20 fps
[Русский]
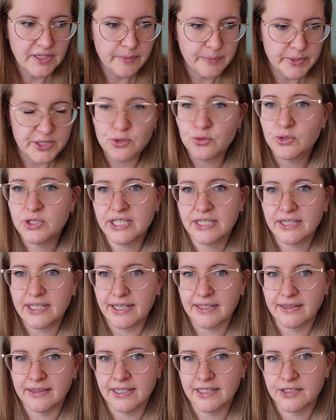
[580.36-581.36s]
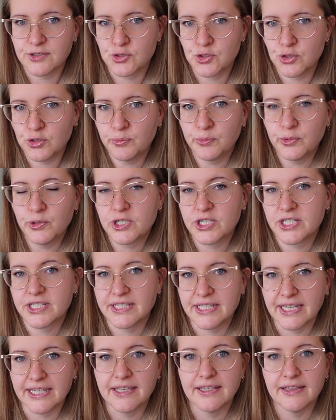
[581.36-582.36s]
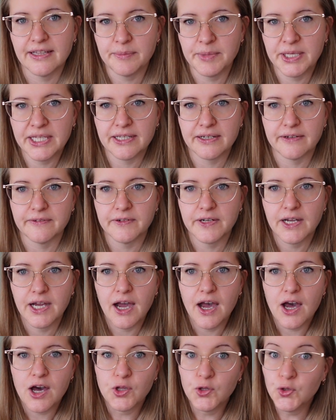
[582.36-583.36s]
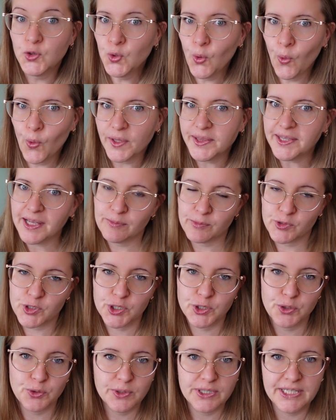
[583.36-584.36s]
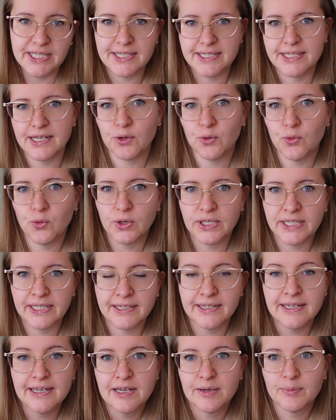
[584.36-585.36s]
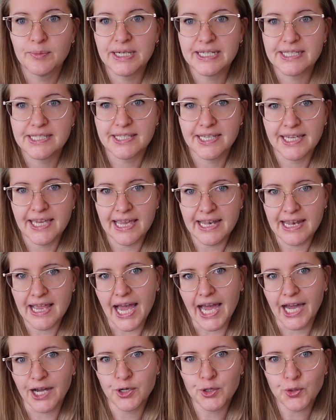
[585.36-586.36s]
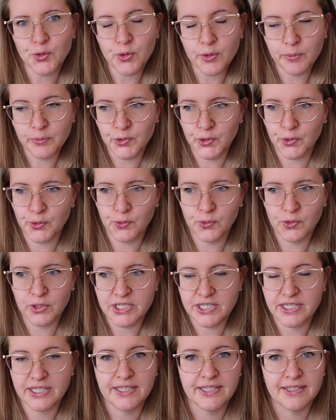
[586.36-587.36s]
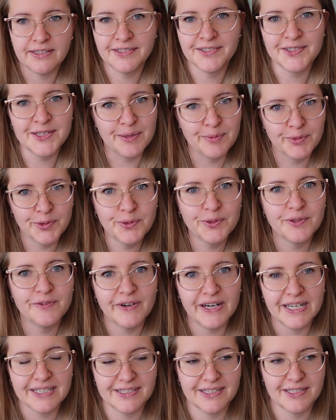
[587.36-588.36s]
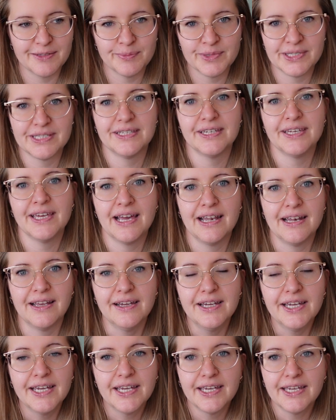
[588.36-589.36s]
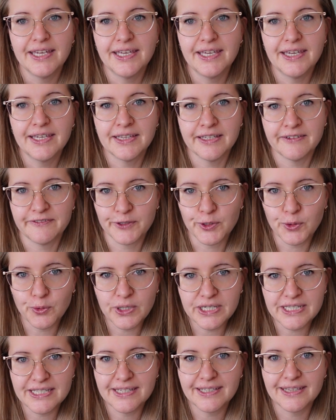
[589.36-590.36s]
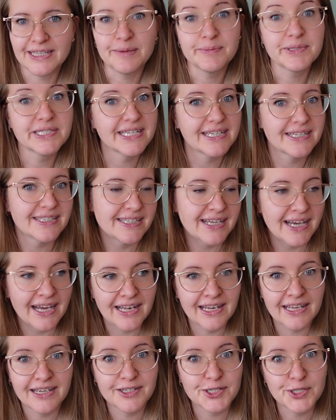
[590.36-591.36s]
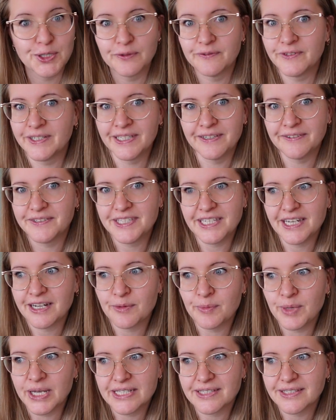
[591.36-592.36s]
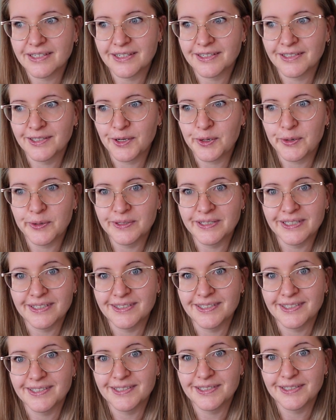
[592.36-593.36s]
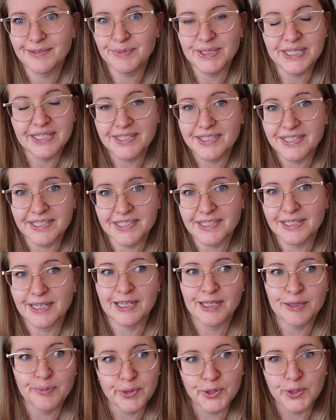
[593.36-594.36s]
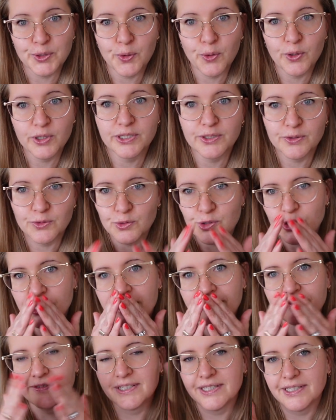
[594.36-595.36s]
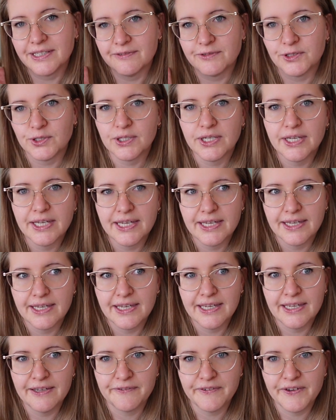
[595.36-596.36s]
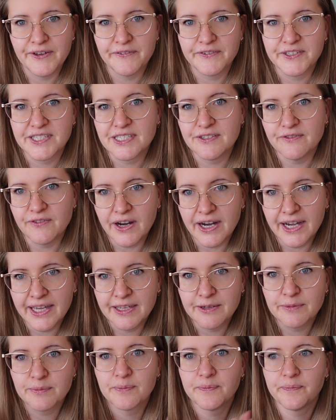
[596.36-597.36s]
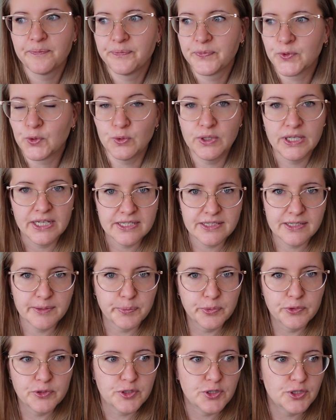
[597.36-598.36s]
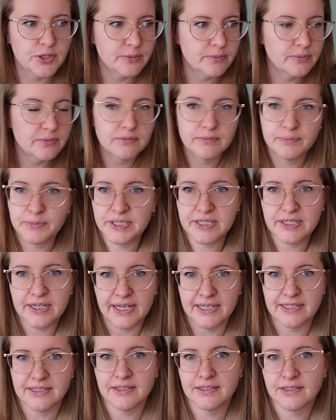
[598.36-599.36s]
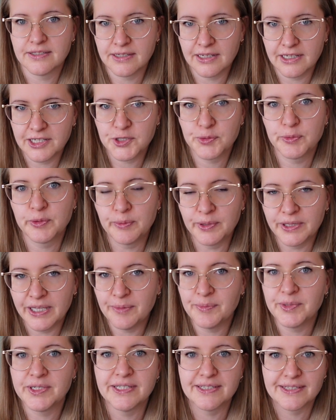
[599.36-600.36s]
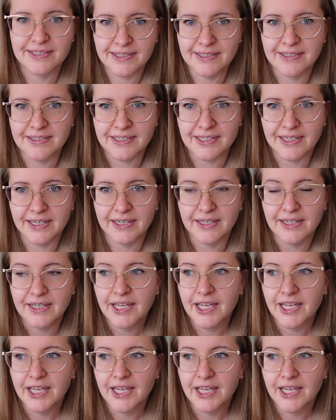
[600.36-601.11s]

По сути, это от нас чуть больше 100 километров, но там уже другие законы. Мы отстояли огромную очередь, я не знаю, минут 20 мы стояли. И на входе нам сказали, что вы не в тех масках находитесь, медицинская не подходит, нужна вот эта вот FF2 у нас, допустим, без разницы, лишь бы была медицинская.